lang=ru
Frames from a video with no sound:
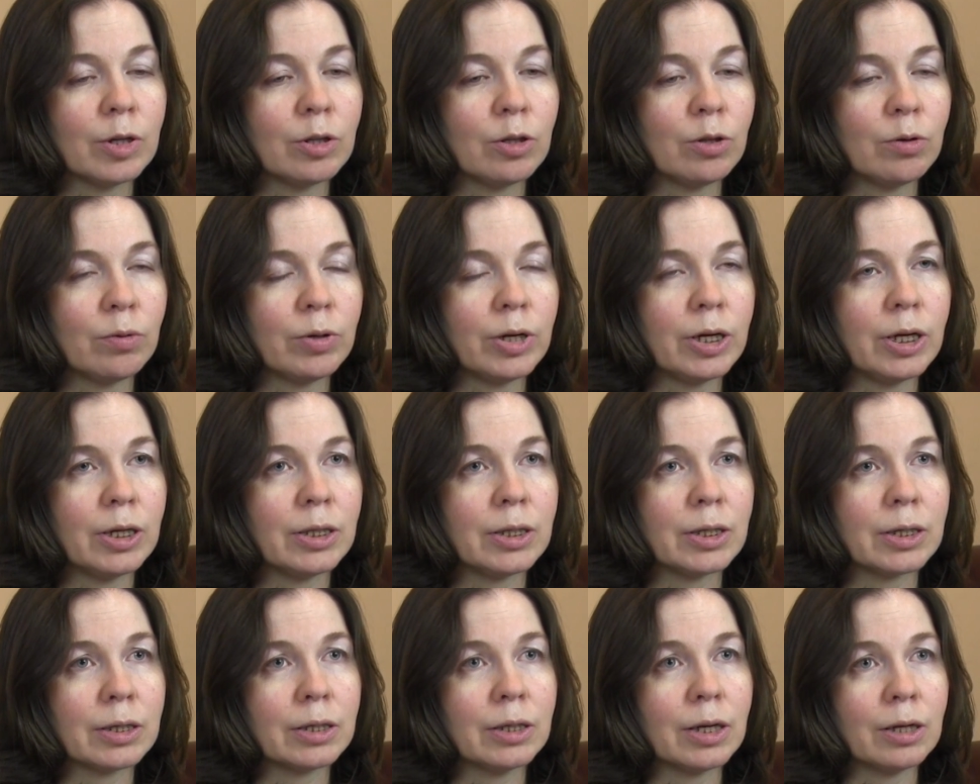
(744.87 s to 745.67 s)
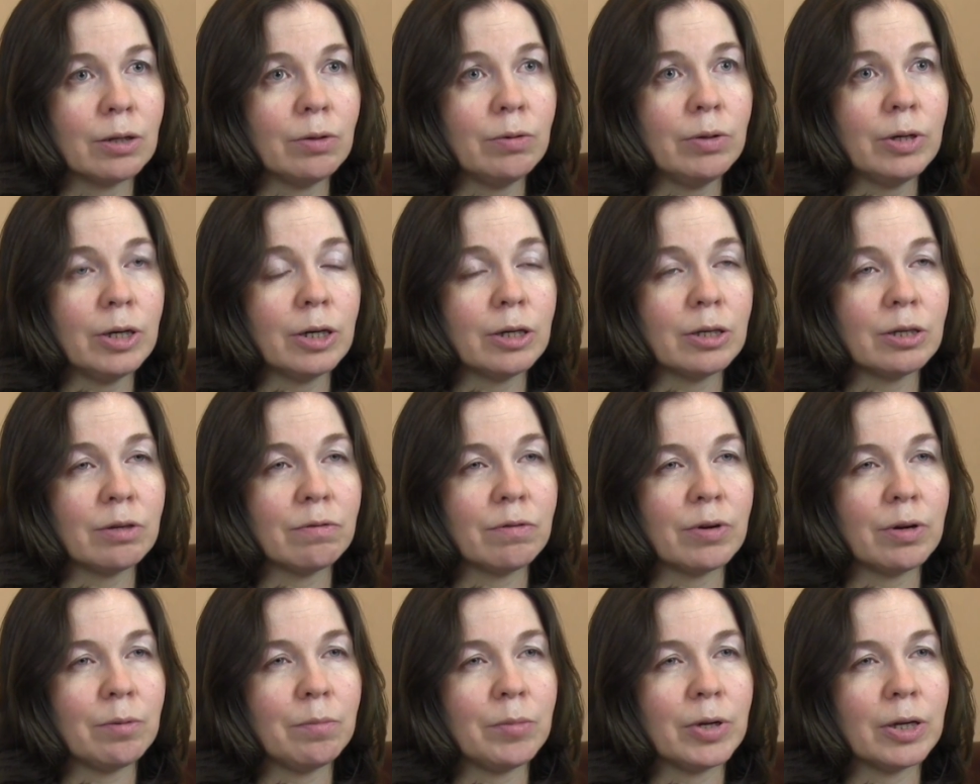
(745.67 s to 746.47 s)
другие технологии
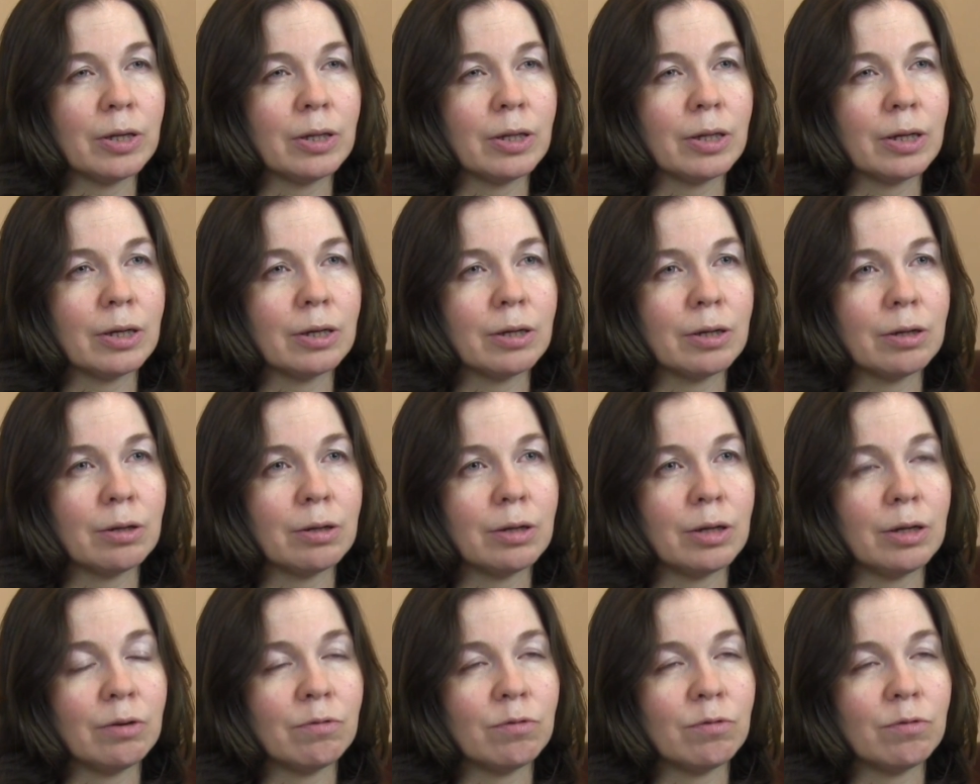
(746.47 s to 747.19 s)
современные.